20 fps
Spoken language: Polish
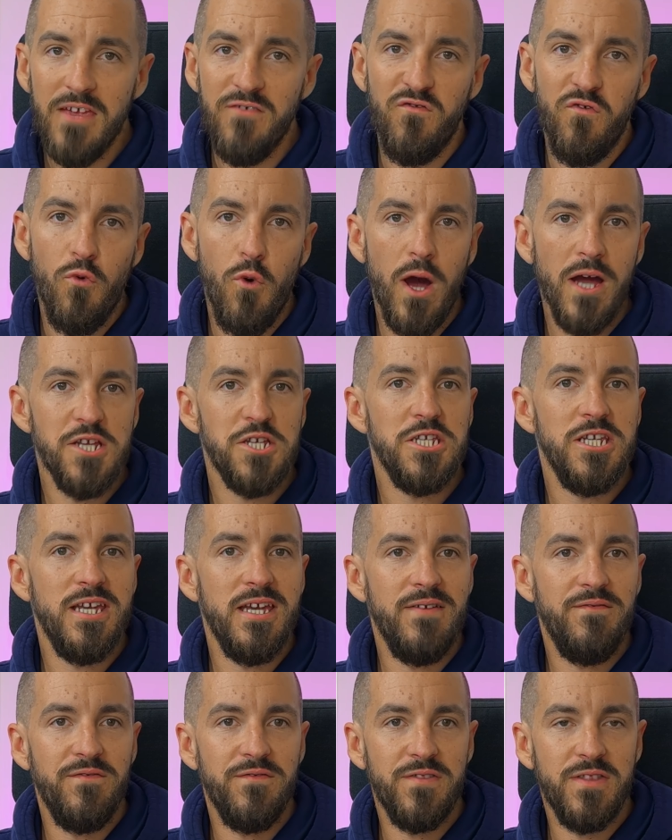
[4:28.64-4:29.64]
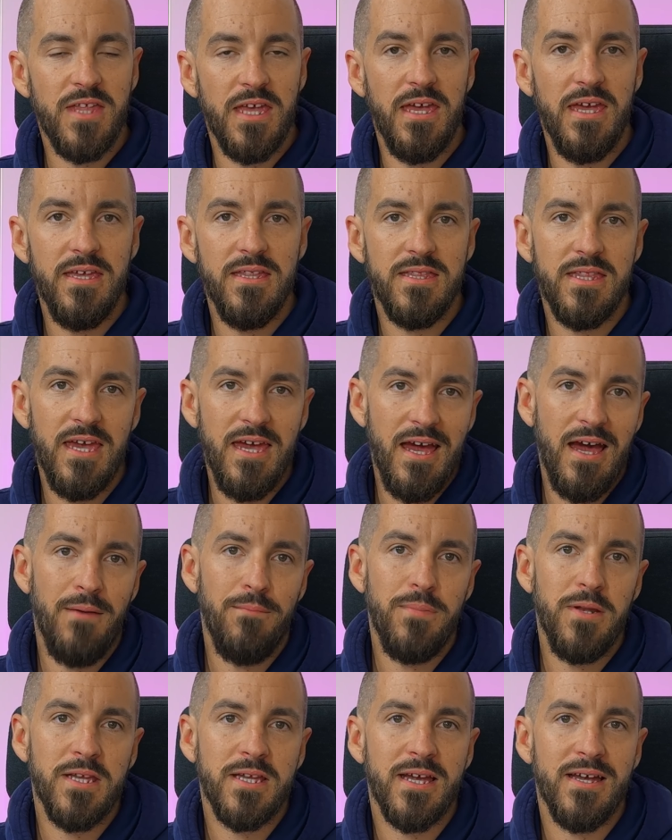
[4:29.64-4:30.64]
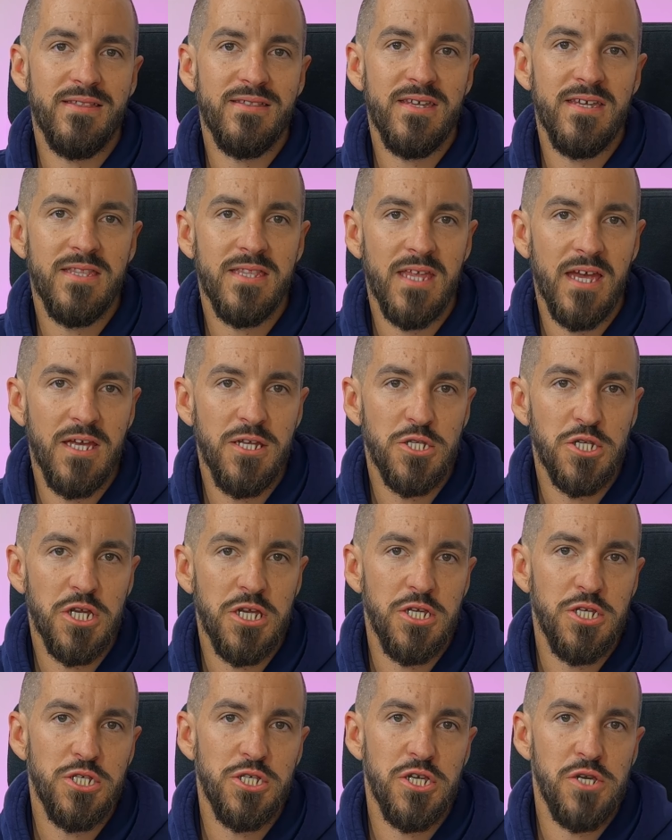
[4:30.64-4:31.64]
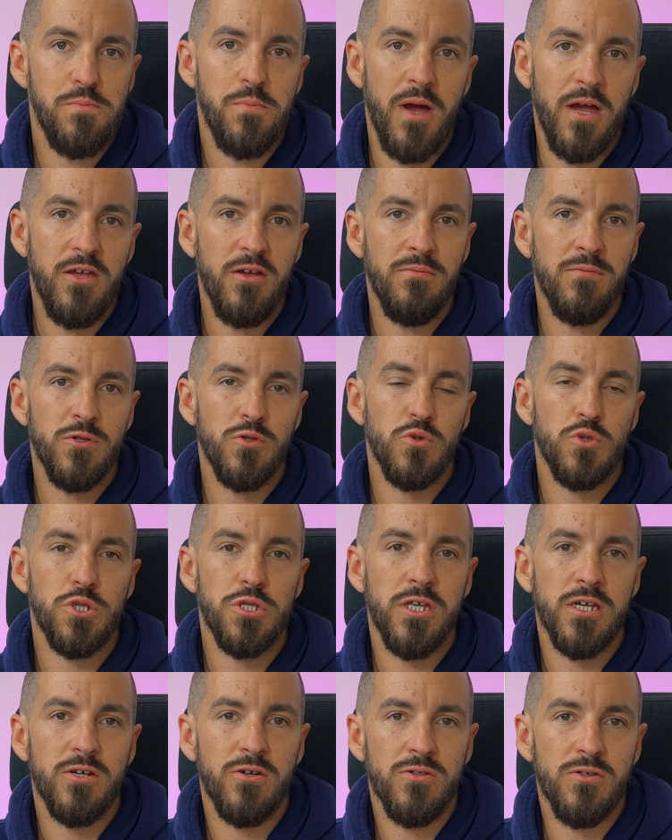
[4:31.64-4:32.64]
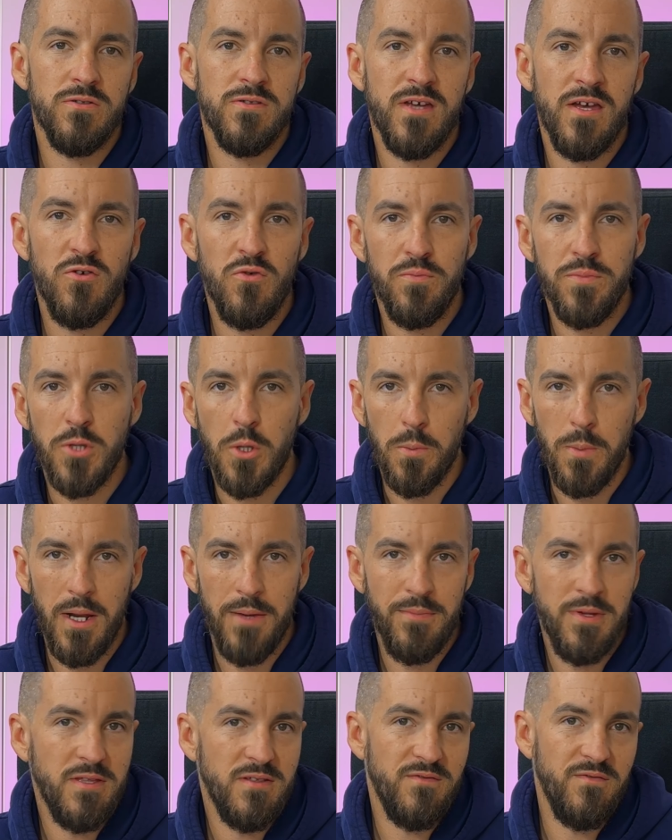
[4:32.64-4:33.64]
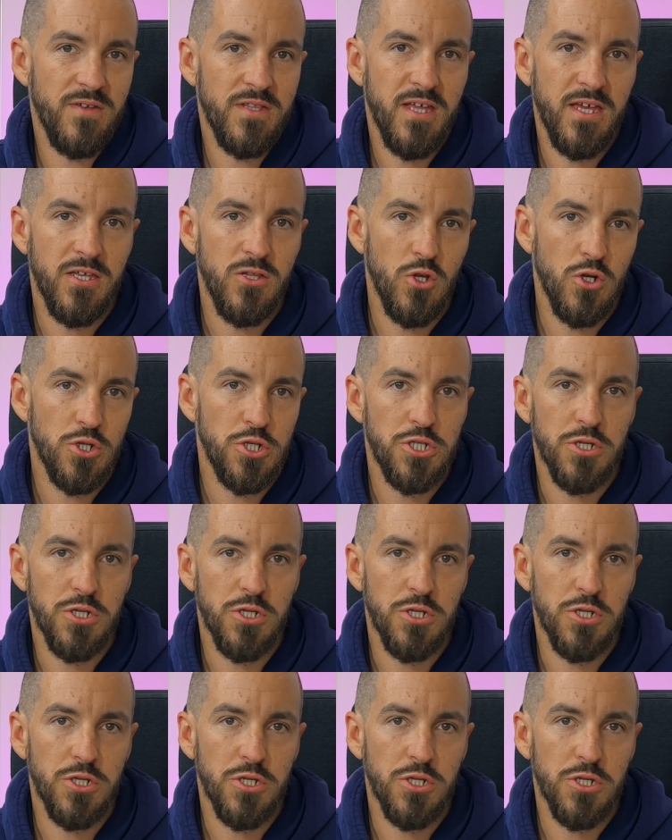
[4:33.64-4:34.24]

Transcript: właśnie te, te aplikacje najczęściej mają różnego rodzaju problemy z wydajnością.